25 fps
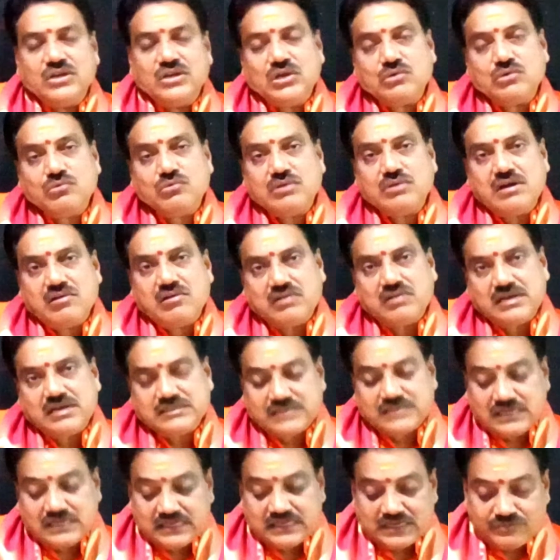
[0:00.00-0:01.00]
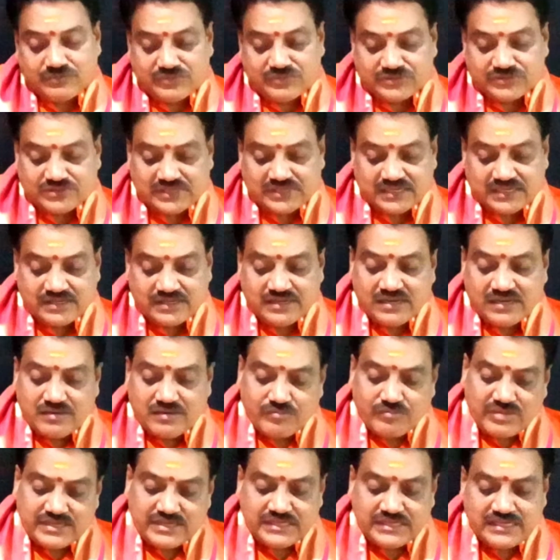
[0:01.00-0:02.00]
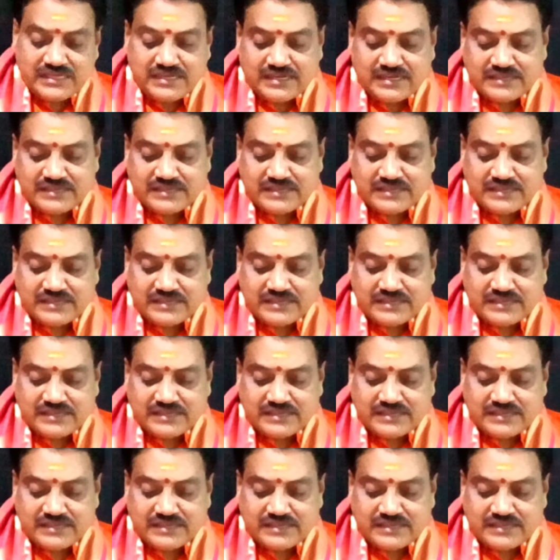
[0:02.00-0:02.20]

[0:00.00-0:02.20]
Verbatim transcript: ఎక్కువగా అవకాశాలు కనిపిస్తున్నాయి మరి ఈ